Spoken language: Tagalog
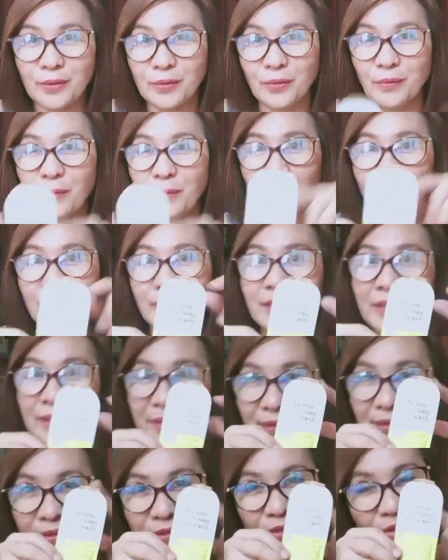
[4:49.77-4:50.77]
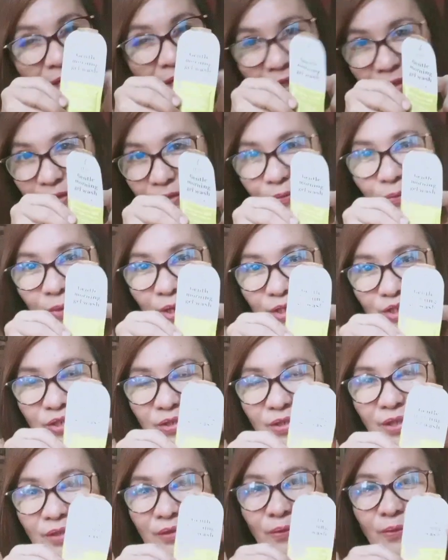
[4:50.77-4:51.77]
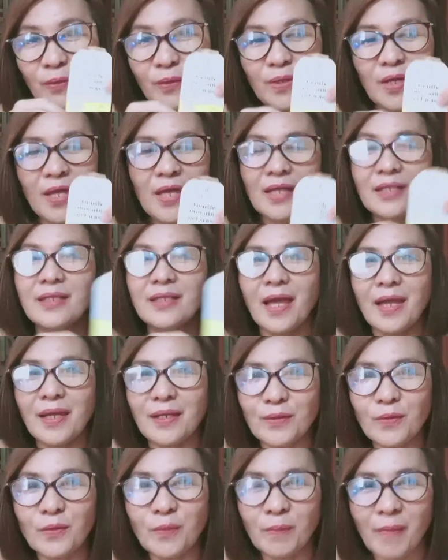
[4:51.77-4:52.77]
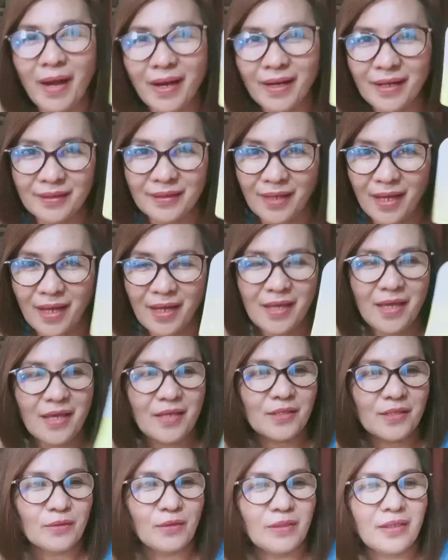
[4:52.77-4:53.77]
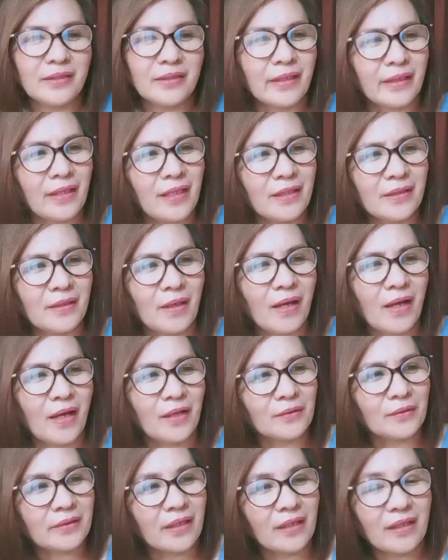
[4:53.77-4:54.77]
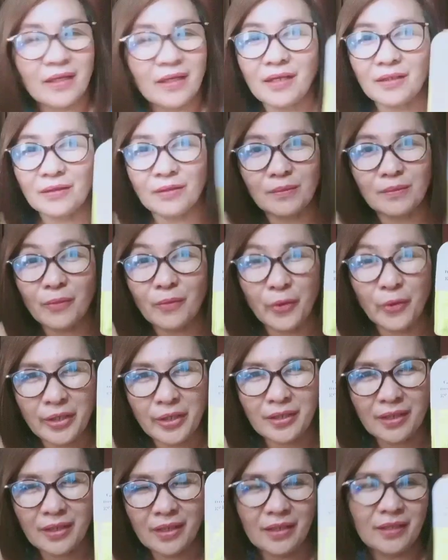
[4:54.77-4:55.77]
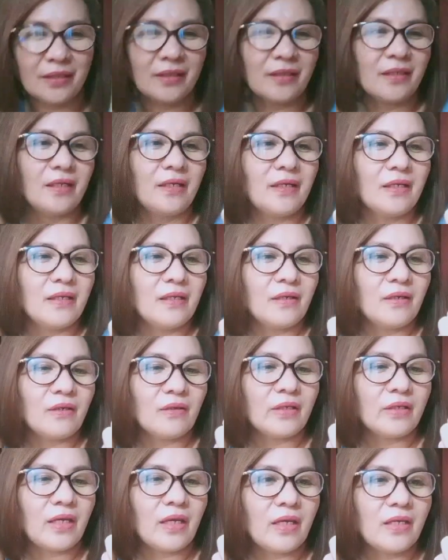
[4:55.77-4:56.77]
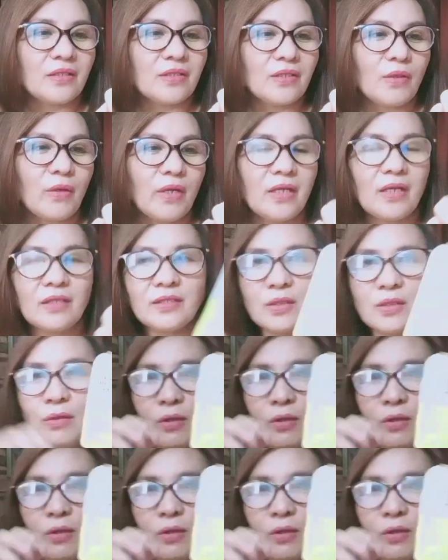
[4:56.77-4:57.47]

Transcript: itong morning gel wash na to dahil umaga na. So, literal na ano talaga, no? Morning. Okay, so ayan. So,